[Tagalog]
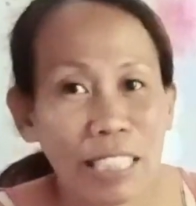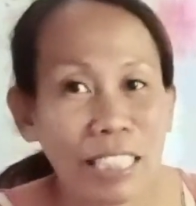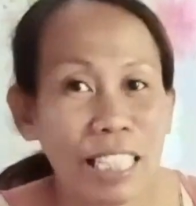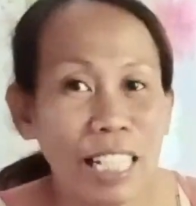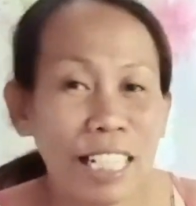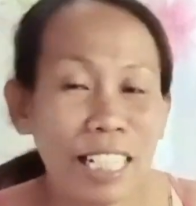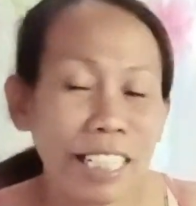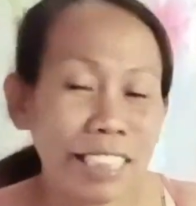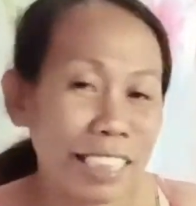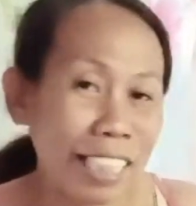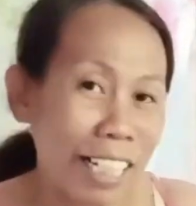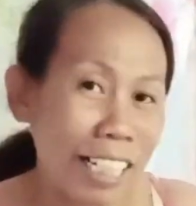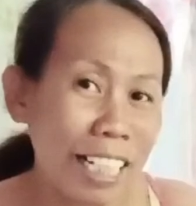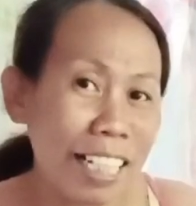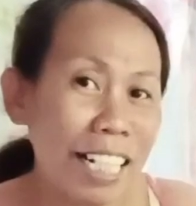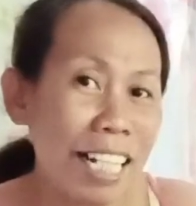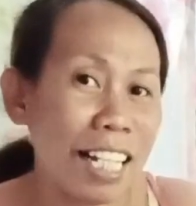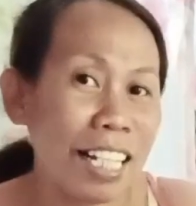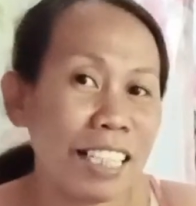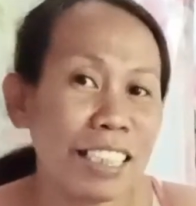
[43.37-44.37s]
At ah,
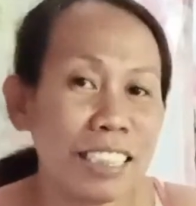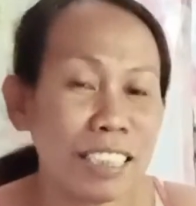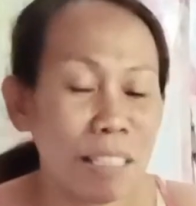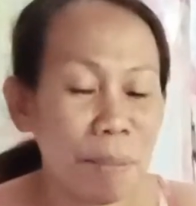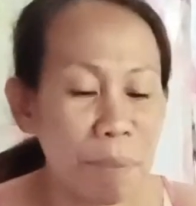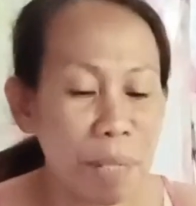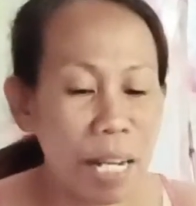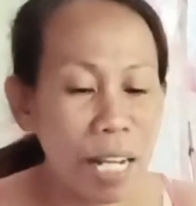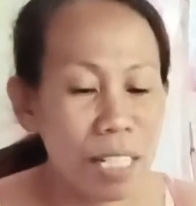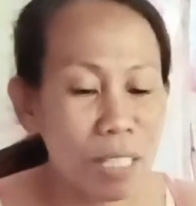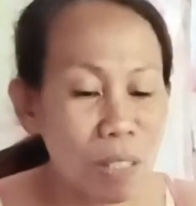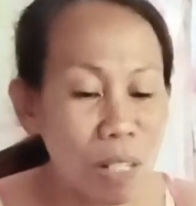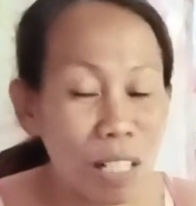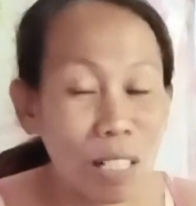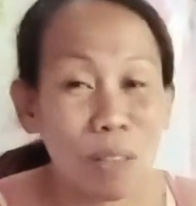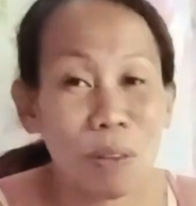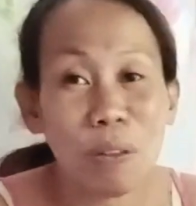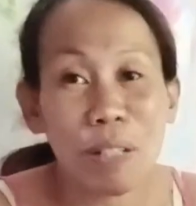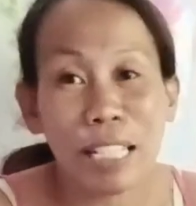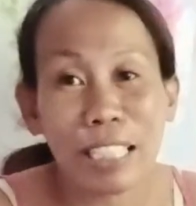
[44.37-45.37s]
tara na, samahan nyo
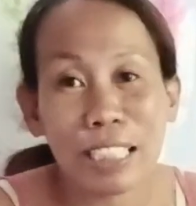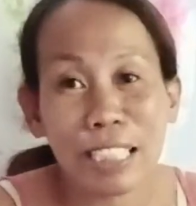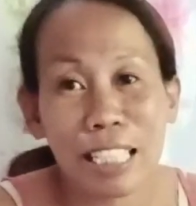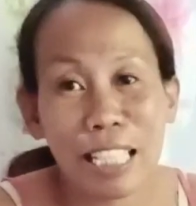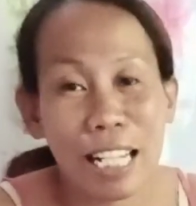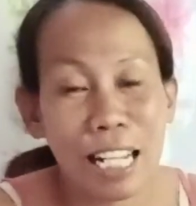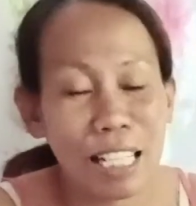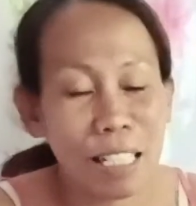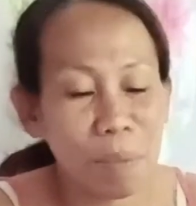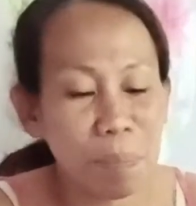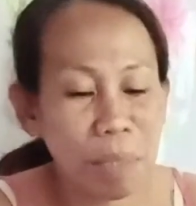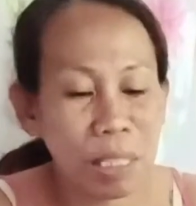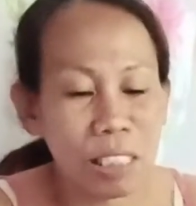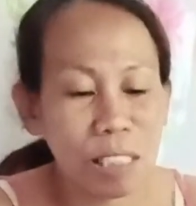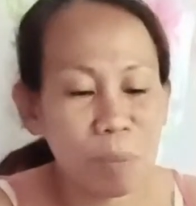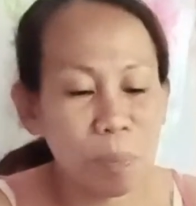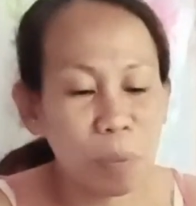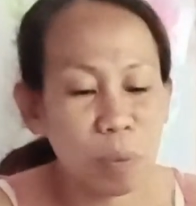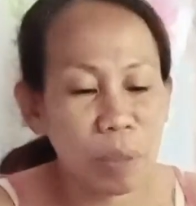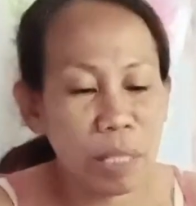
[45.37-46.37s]
ako at
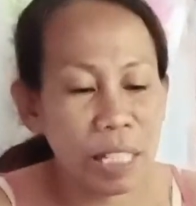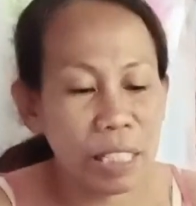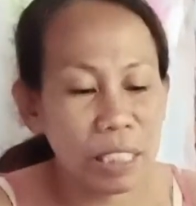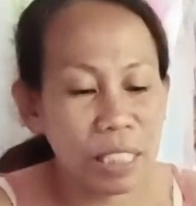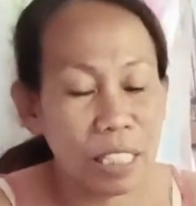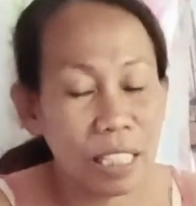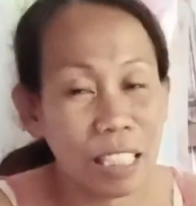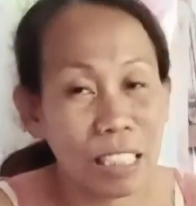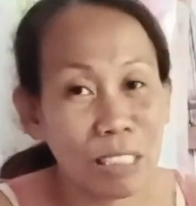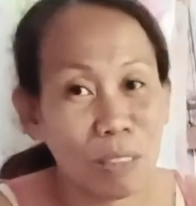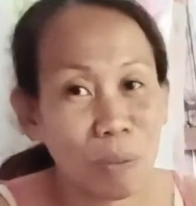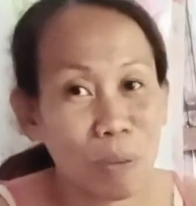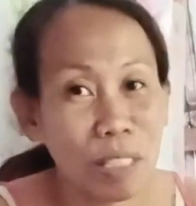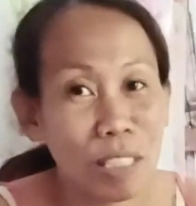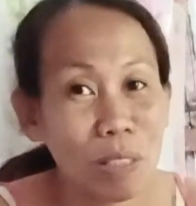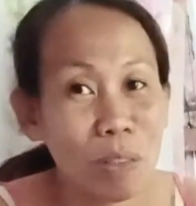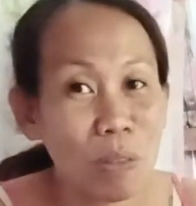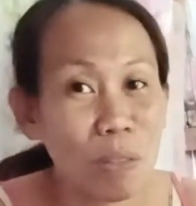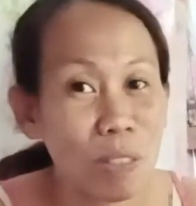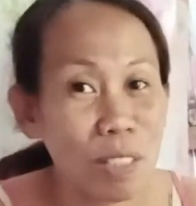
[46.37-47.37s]
i-unbox po natin ito
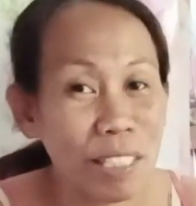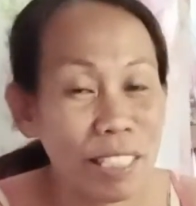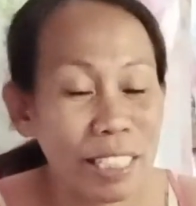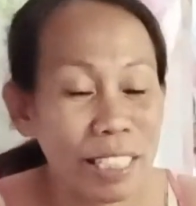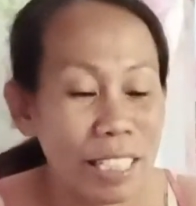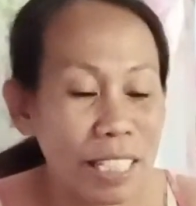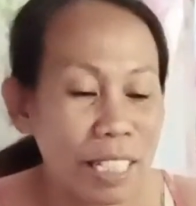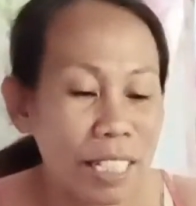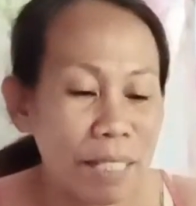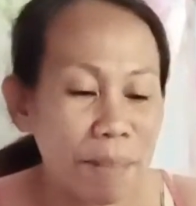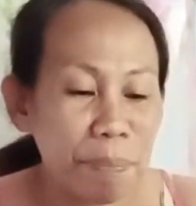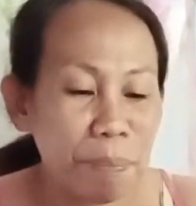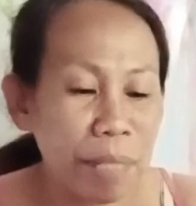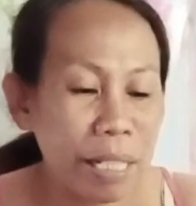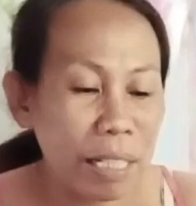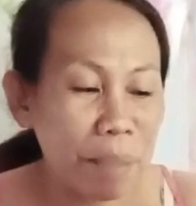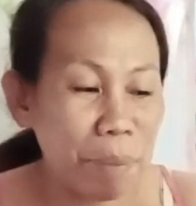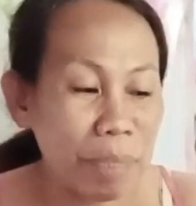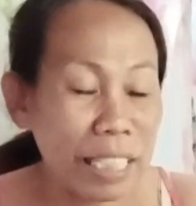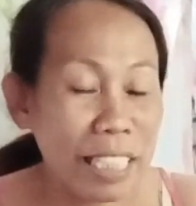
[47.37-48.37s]
ngayon
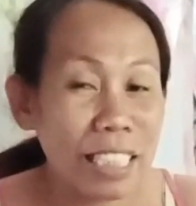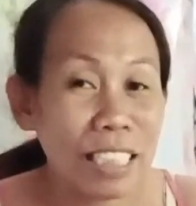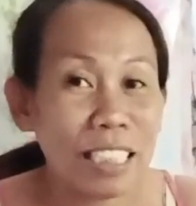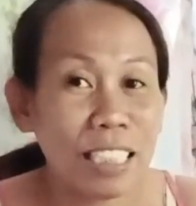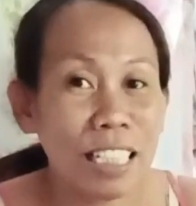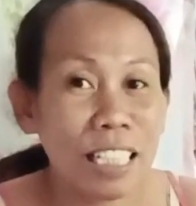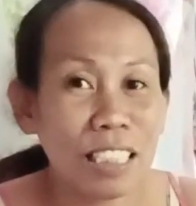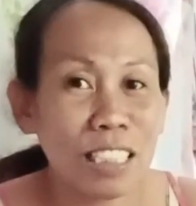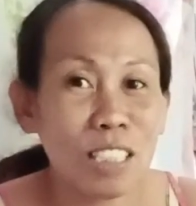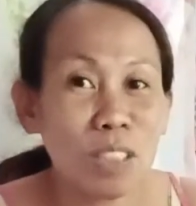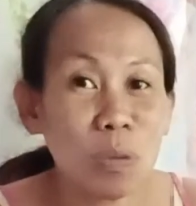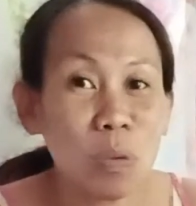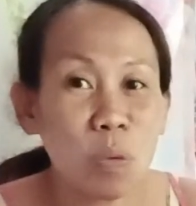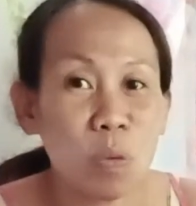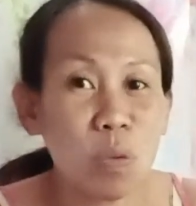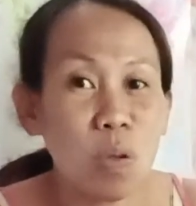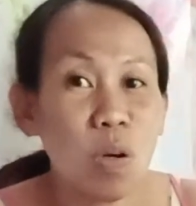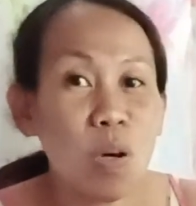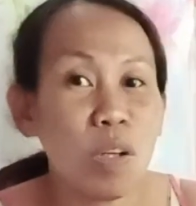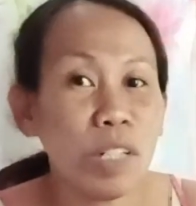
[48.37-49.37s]
para makita natin
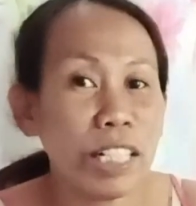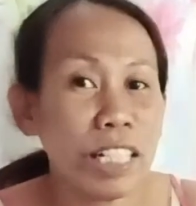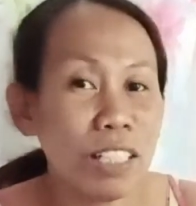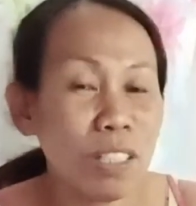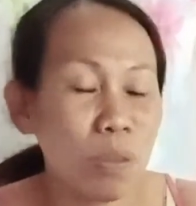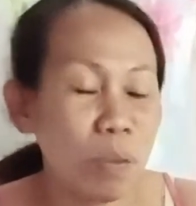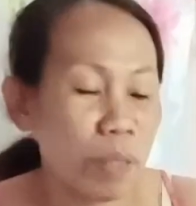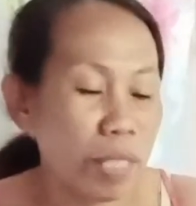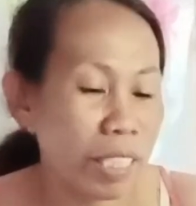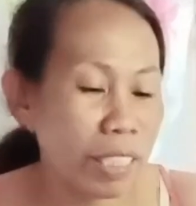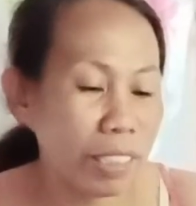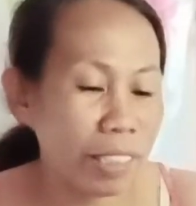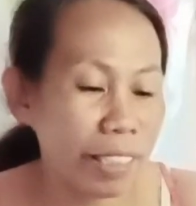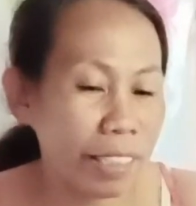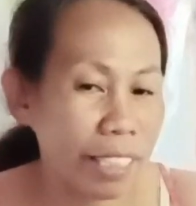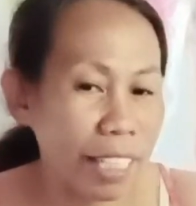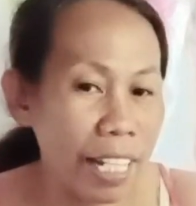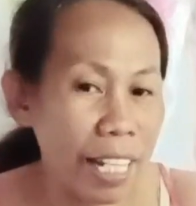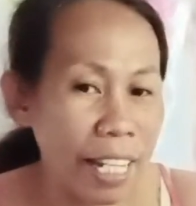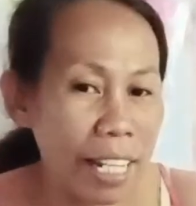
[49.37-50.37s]
kung okay o
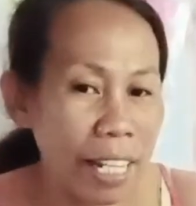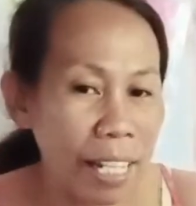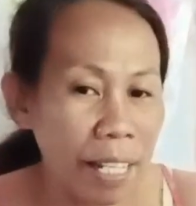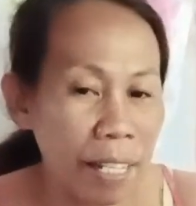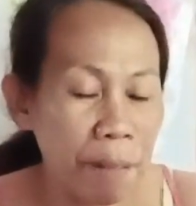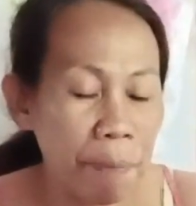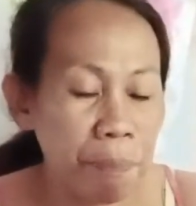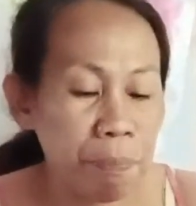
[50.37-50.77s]
hindi.